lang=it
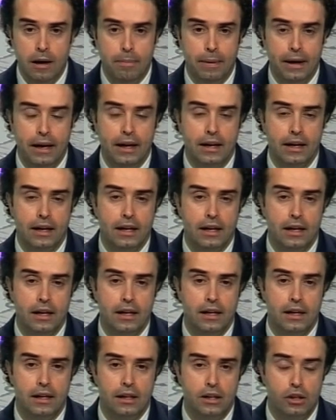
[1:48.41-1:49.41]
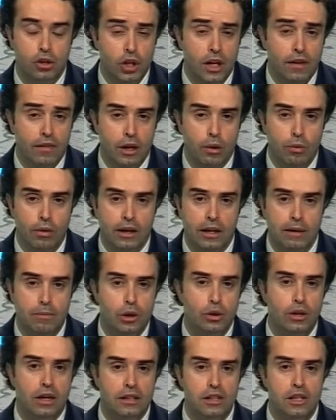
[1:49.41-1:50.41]
per eh, ricevere in qualche
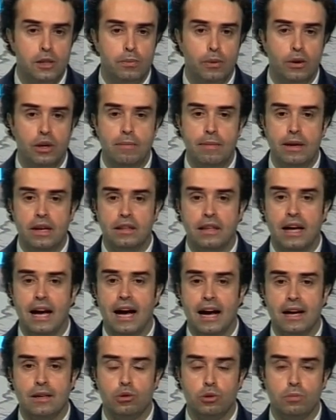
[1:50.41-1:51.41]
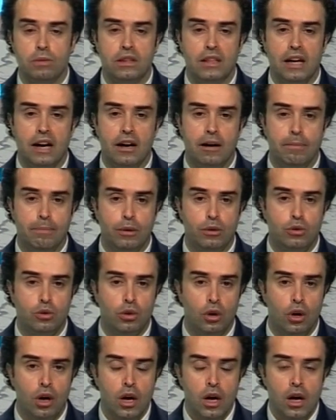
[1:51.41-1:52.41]
modo la disponibilità a subentrare al
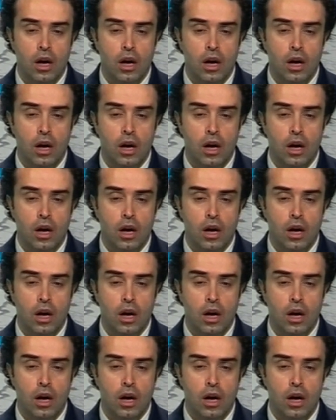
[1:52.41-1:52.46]
posto